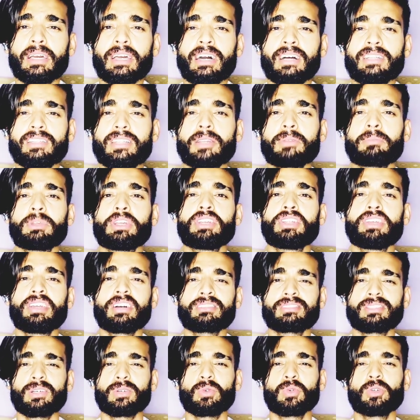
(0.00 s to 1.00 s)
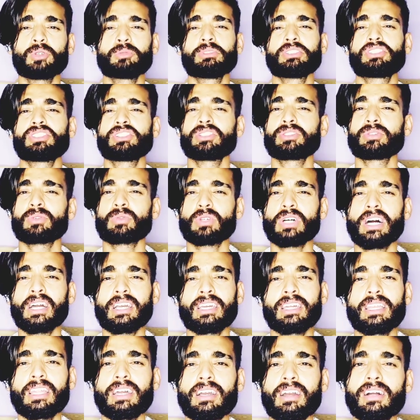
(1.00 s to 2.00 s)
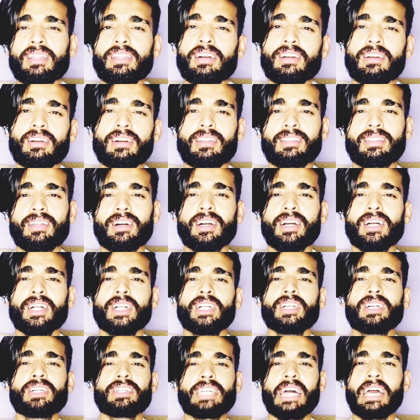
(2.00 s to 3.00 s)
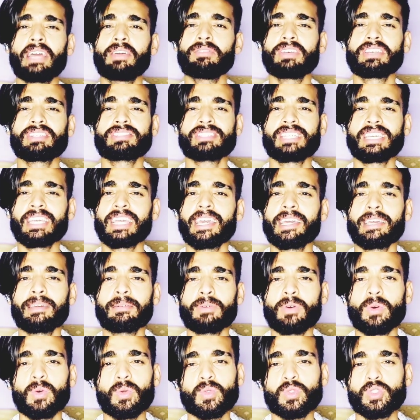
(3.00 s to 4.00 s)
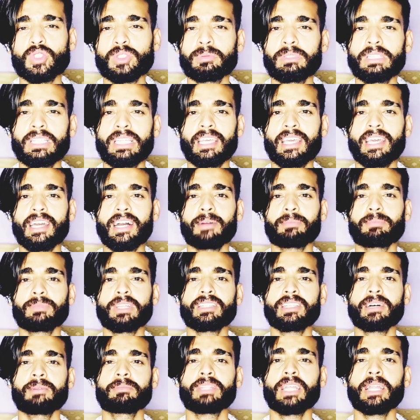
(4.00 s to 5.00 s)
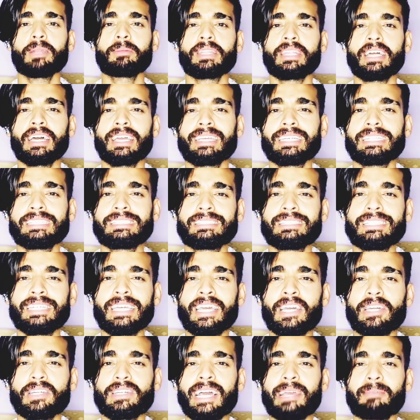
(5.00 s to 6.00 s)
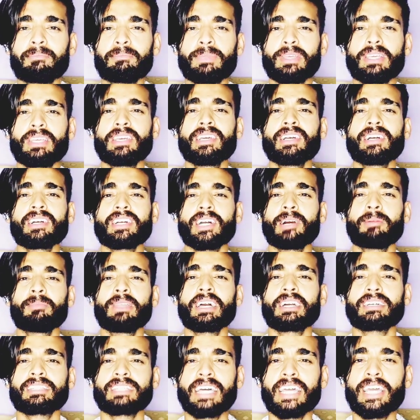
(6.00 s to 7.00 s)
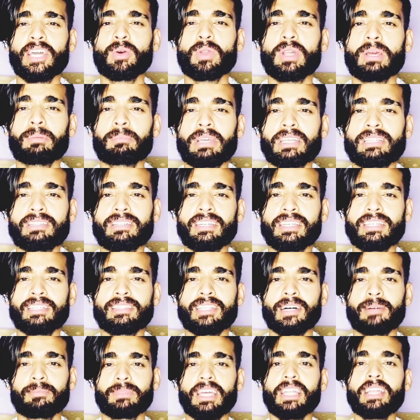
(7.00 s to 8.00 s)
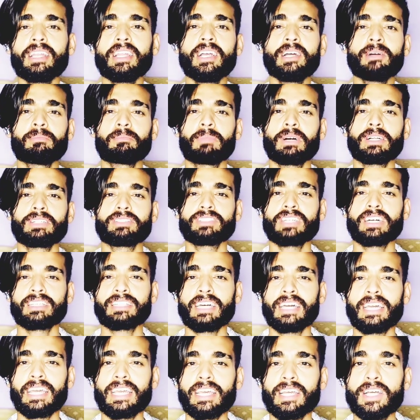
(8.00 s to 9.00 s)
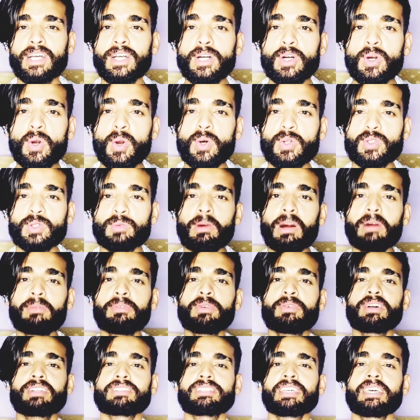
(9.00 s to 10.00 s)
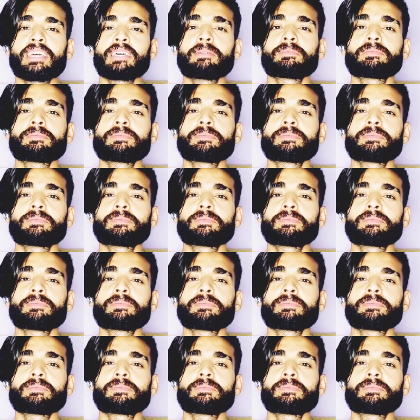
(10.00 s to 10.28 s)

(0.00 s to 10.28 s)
अदर मीडिया से कोई भी चीज़ उठा के लगाना करना टाइम वेस्टिंग है और कुछ भी नहीं है अपना थंबनेल बनाएं इजी है टाइम भी कम लगता है और बेहतरीन थंबनेल बन जाता है और तमाम व्यूवर से